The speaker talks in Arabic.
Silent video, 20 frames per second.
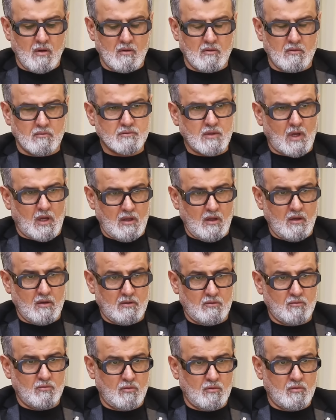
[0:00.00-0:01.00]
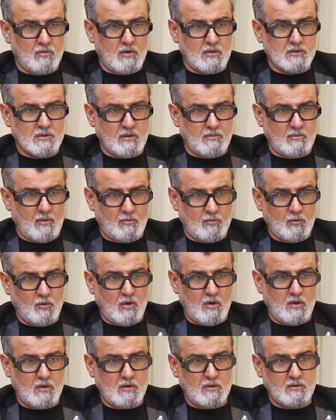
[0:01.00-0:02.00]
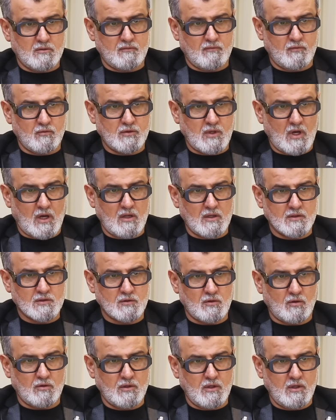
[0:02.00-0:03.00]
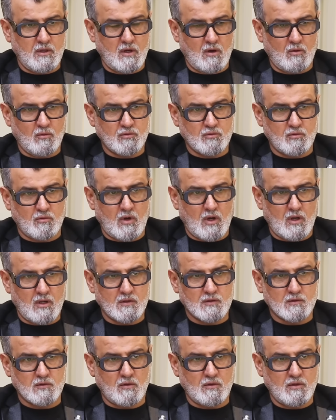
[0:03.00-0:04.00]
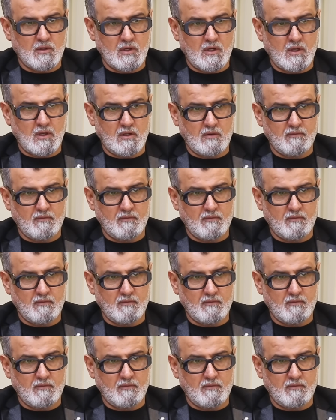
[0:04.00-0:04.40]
آه، صحيح انه انت ممنوعه تفوتي على السعوديه او تروح على السعوديه